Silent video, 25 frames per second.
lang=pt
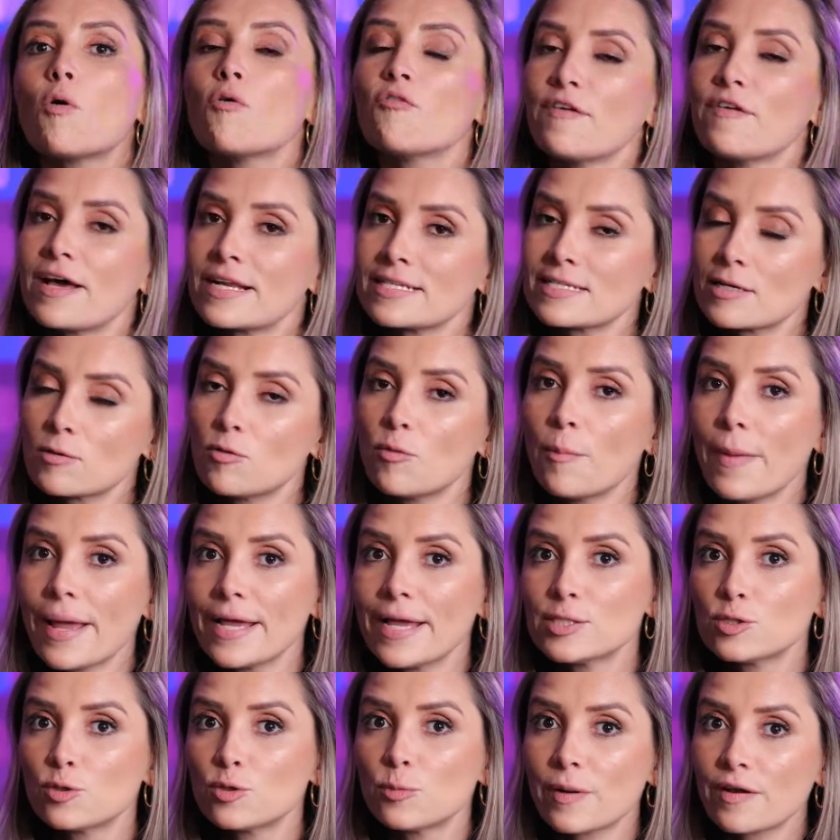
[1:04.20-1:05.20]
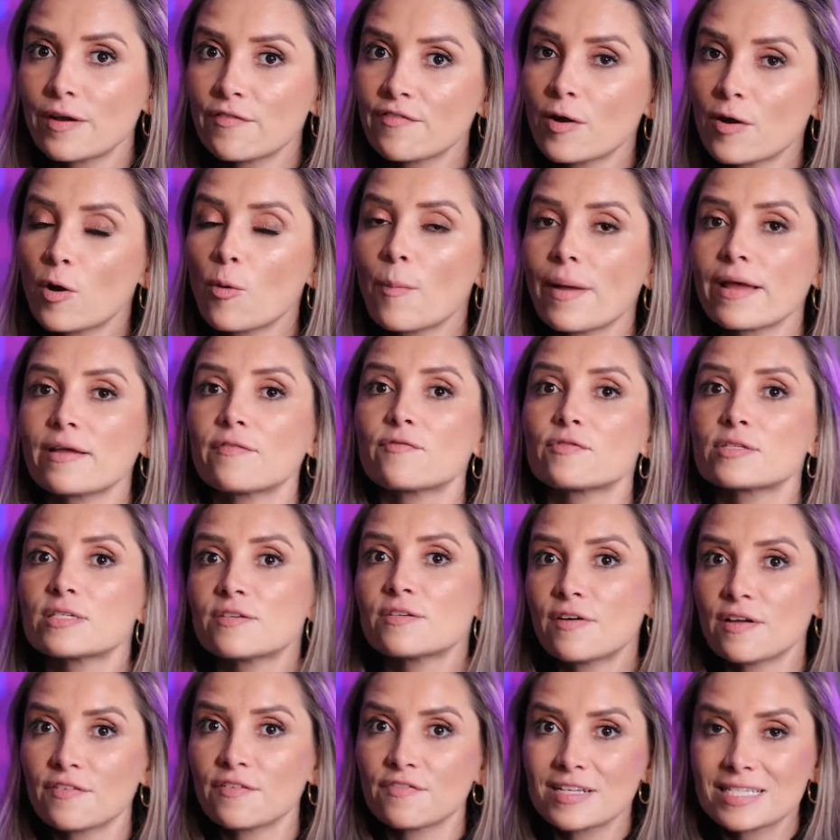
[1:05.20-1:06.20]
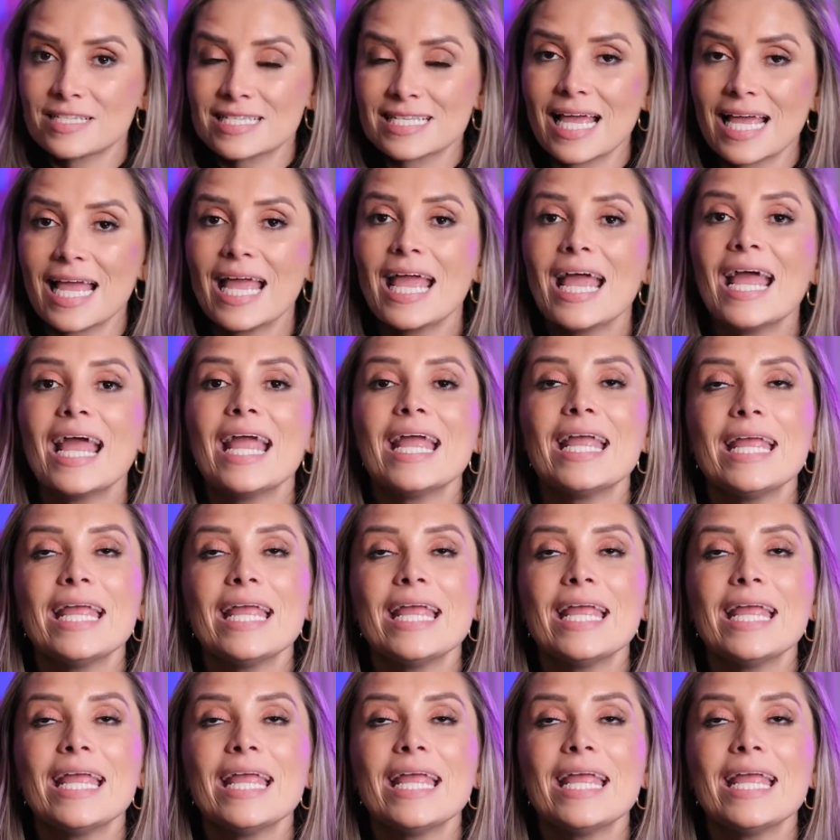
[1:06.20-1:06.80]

conversa com o médico para ver como é que você vai fazer.